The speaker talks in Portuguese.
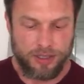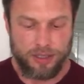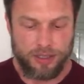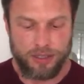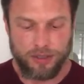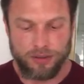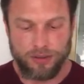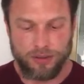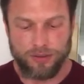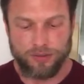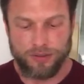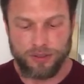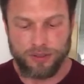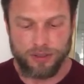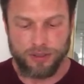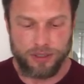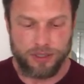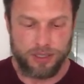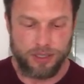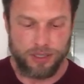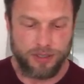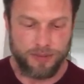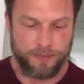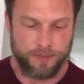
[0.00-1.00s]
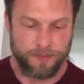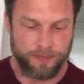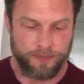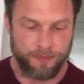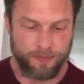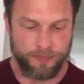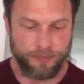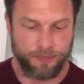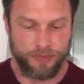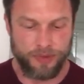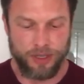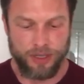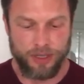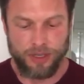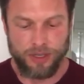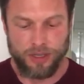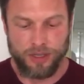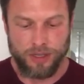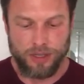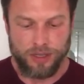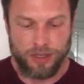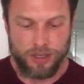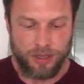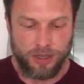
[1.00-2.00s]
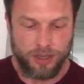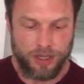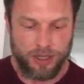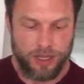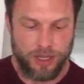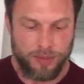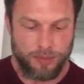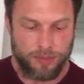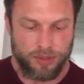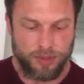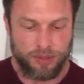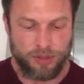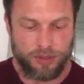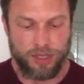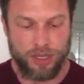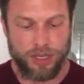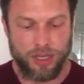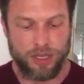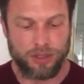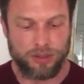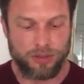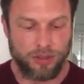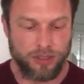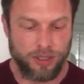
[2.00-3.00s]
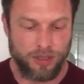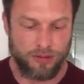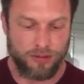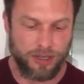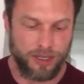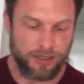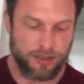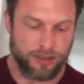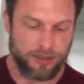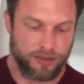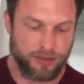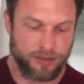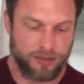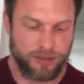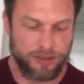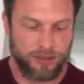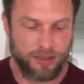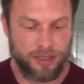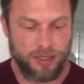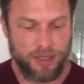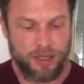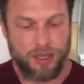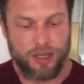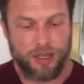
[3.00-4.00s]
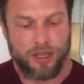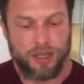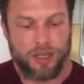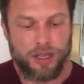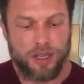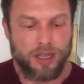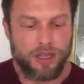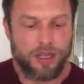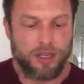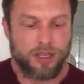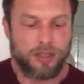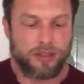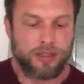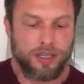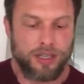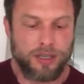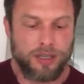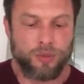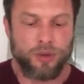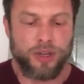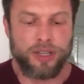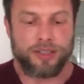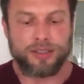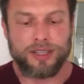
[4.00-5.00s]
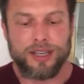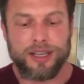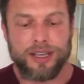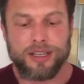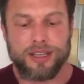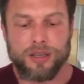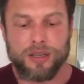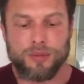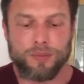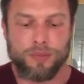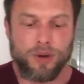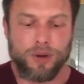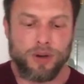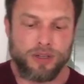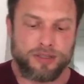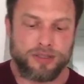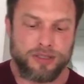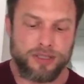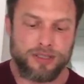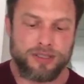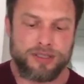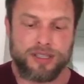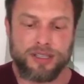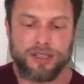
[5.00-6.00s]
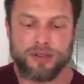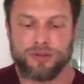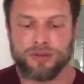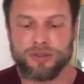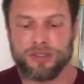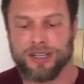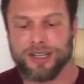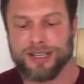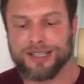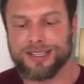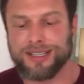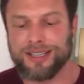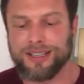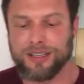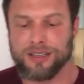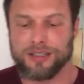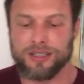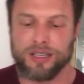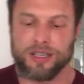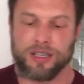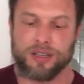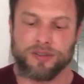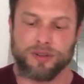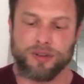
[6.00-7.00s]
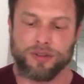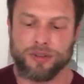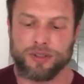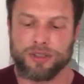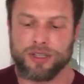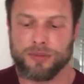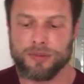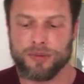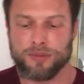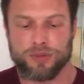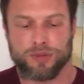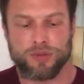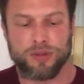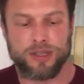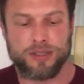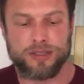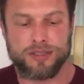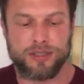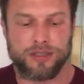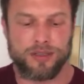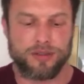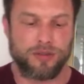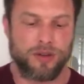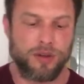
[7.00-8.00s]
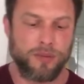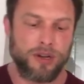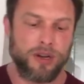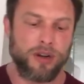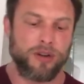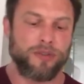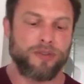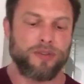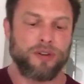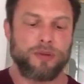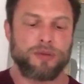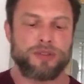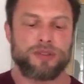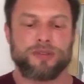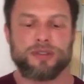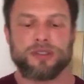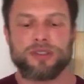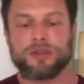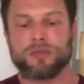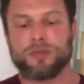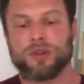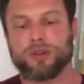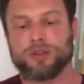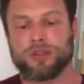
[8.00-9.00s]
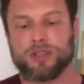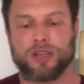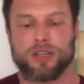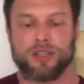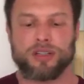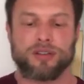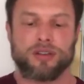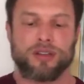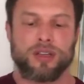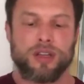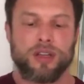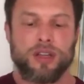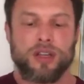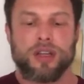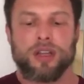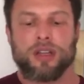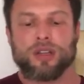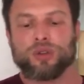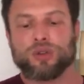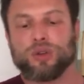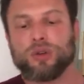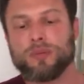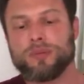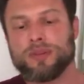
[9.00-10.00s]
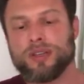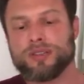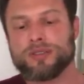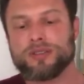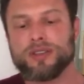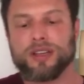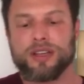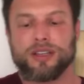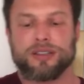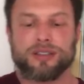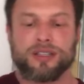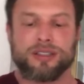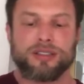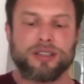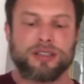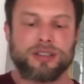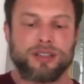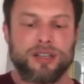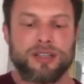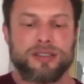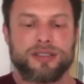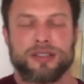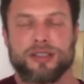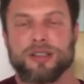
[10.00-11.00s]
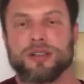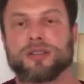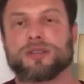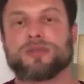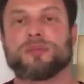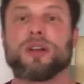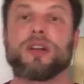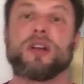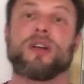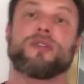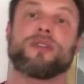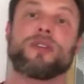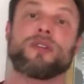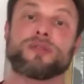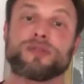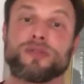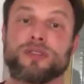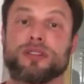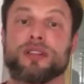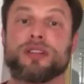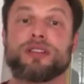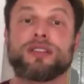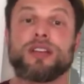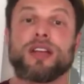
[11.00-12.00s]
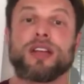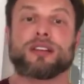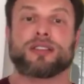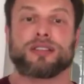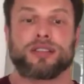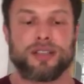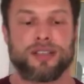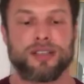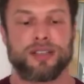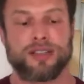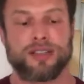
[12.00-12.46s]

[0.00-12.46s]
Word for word: eu estou vendo aqui. Labros, Tony Quadros. Treino Muay Thai Kickboxing de segunda a quinta. Vou voltar para musculação. Qual a melhor forma de dividir meu treino? Tô obeso, ganhei 33 quilos. Melhor forma de fazer uma dieta.